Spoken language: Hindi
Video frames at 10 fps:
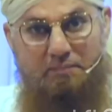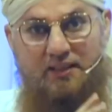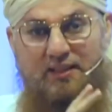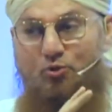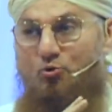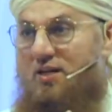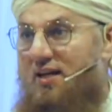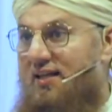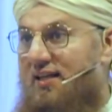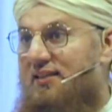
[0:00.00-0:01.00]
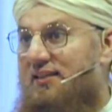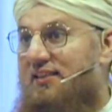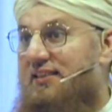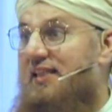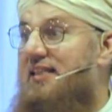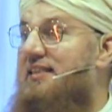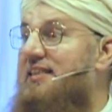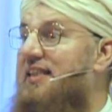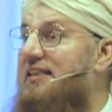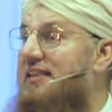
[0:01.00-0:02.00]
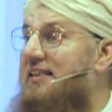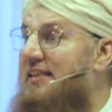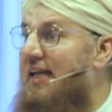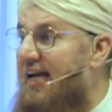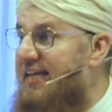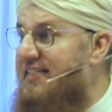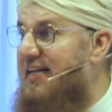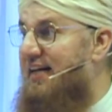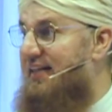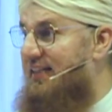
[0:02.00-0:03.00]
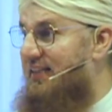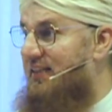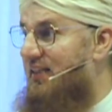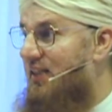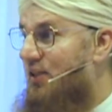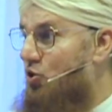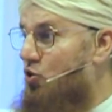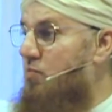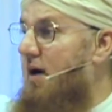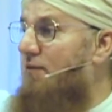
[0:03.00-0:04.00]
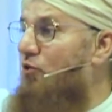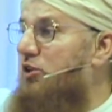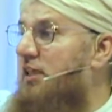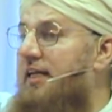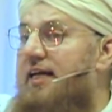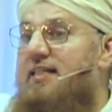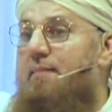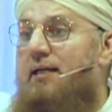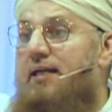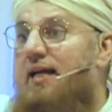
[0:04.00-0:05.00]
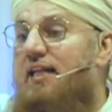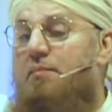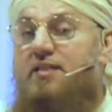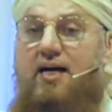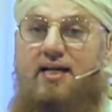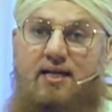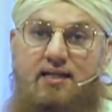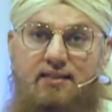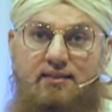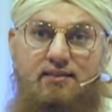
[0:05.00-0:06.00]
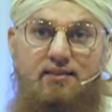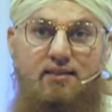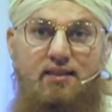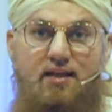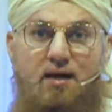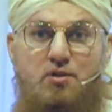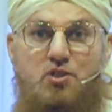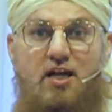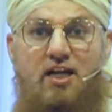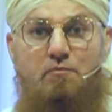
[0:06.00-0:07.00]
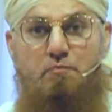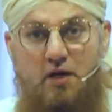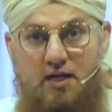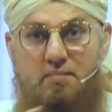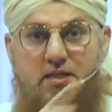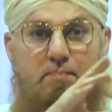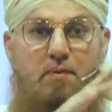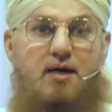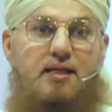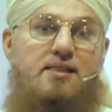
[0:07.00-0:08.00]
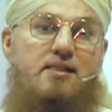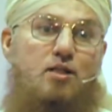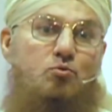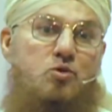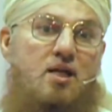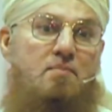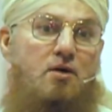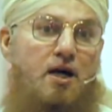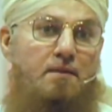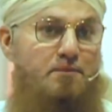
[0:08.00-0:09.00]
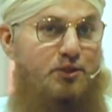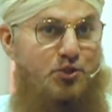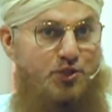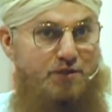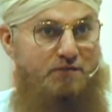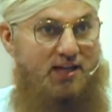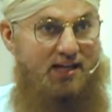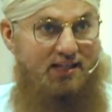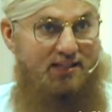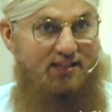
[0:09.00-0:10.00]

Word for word: पढ़ते गुजर गया थर्टियथ नाइट आ गई सुबह वो दिन है जब अदालत में जाना है अब इस रात फिर नबी पाक सलाम ख्वाब में तशरीफ़ लाए